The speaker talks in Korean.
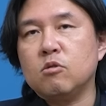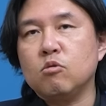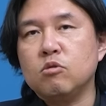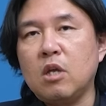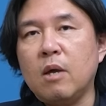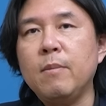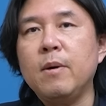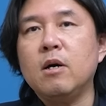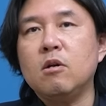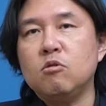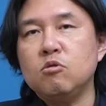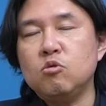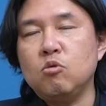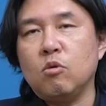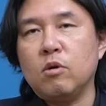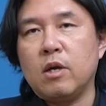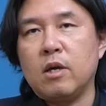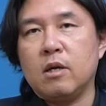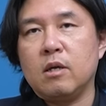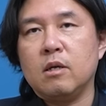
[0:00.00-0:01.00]
또
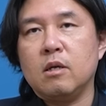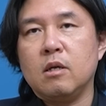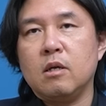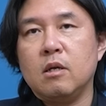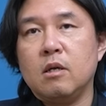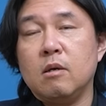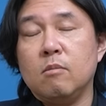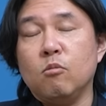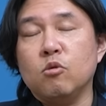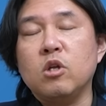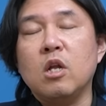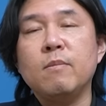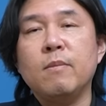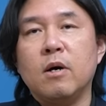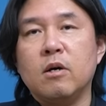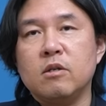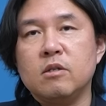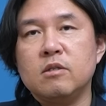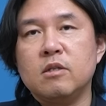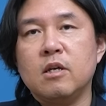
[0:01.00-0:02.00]
새마을운동의 모델
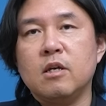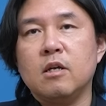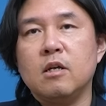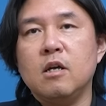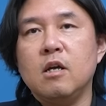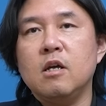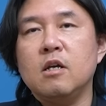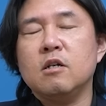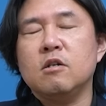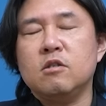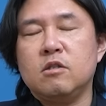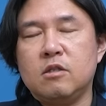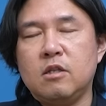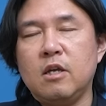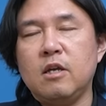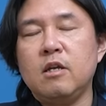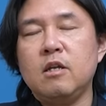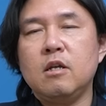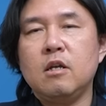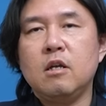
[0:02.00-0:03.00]
마을인데
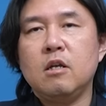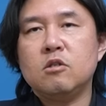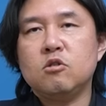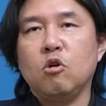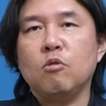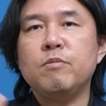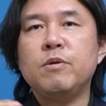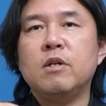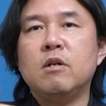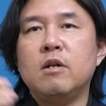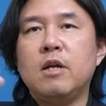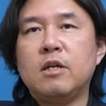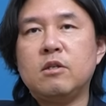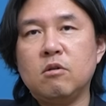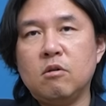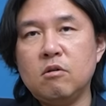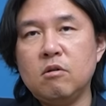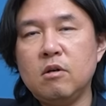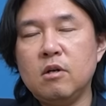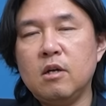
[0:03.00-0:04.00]
그때 정비를
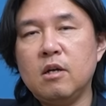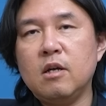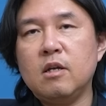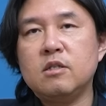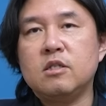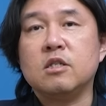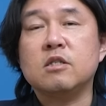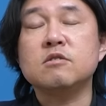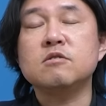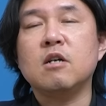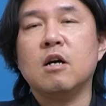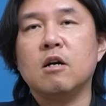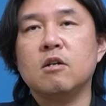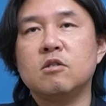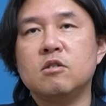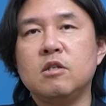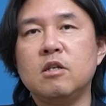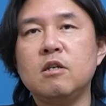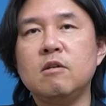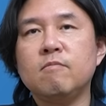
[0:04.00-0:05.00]
해서 지금과
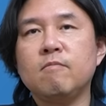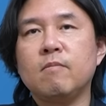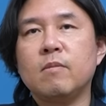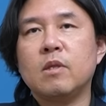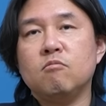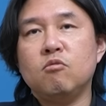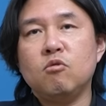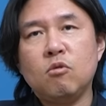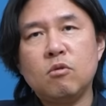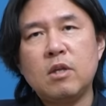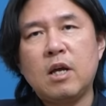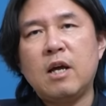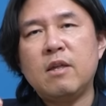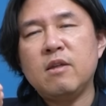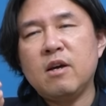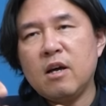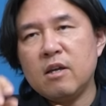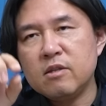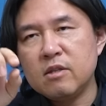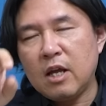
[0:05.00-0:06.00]
같이 물론
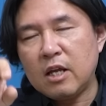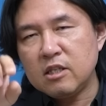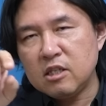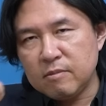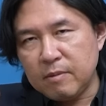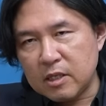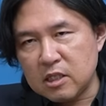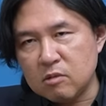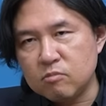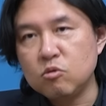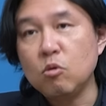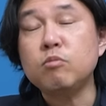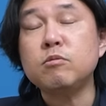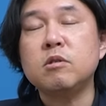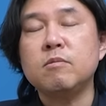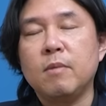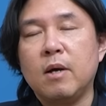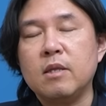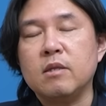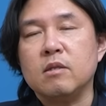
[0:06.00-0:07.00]
한 집 한 집
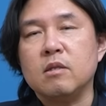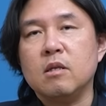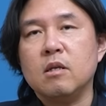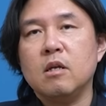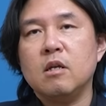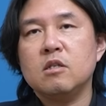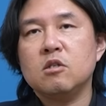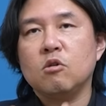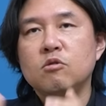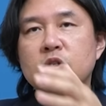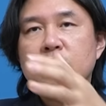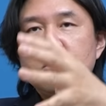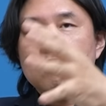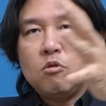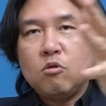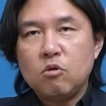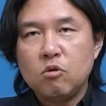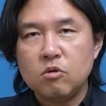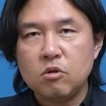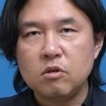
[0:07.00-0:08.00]
좁지만
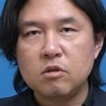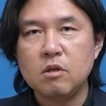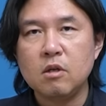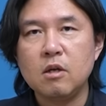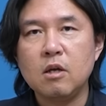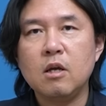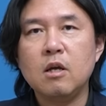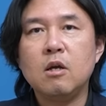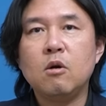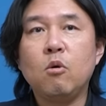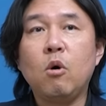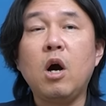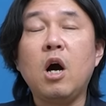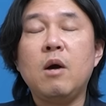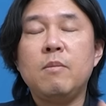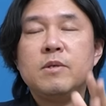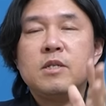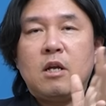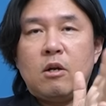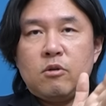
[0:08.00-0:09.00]
전체적으로는
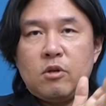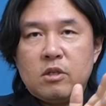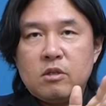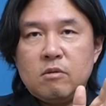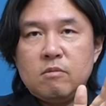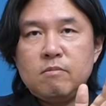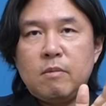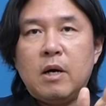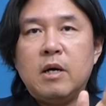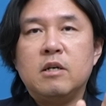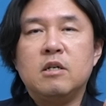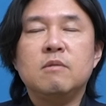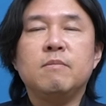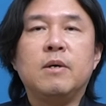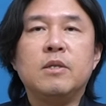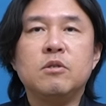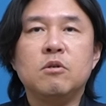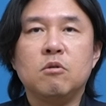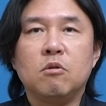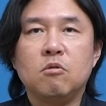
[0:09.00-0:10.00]
화합이 잘 되는 마을을
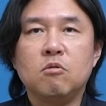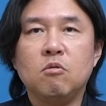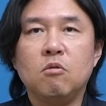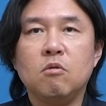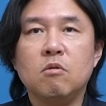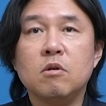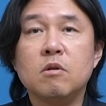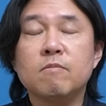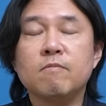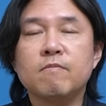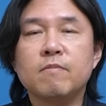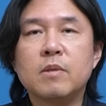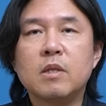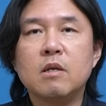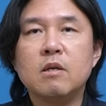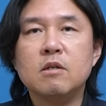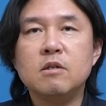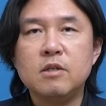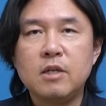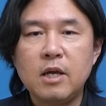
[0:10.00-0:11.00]
만들었고
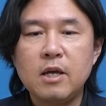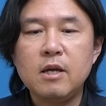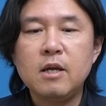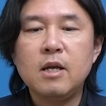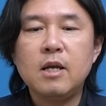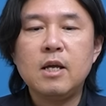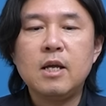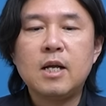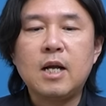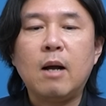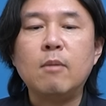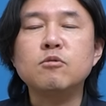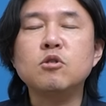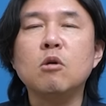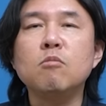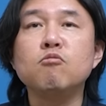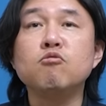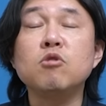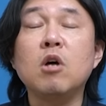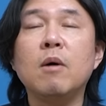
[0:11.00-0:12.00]
그게
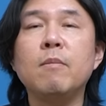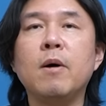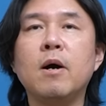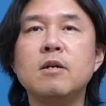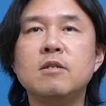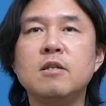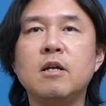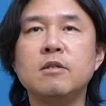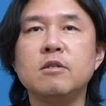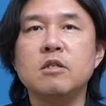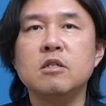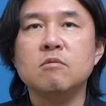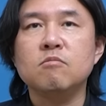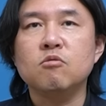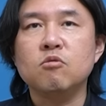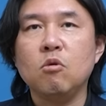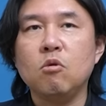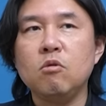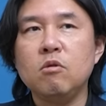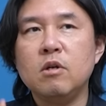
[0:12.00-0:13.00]
감천문화마을이라는
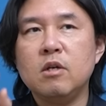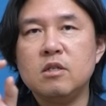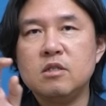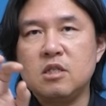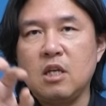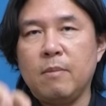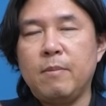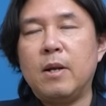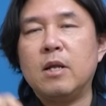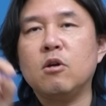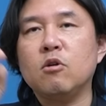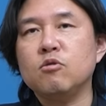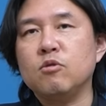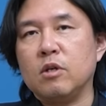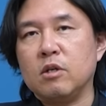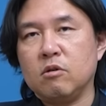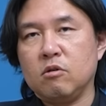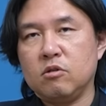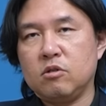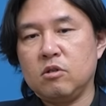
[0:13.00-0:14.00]
이름으로
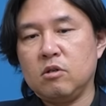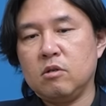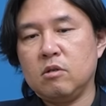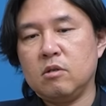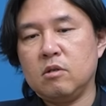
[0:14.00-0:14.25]
재발견된 거죠.